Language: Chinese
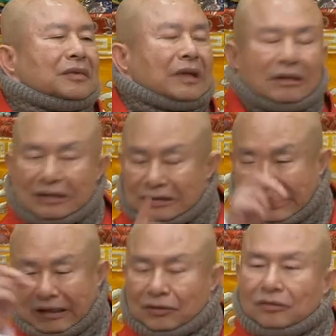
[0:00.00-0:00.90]
跟你
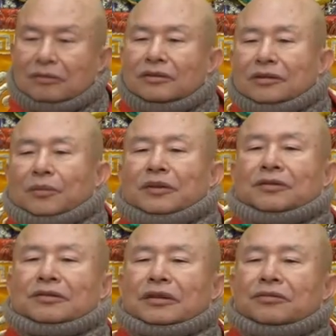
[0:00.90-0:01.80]
讲什么是
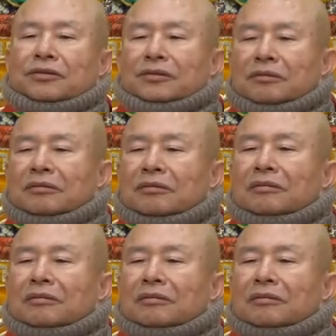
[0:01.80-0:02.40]
真实？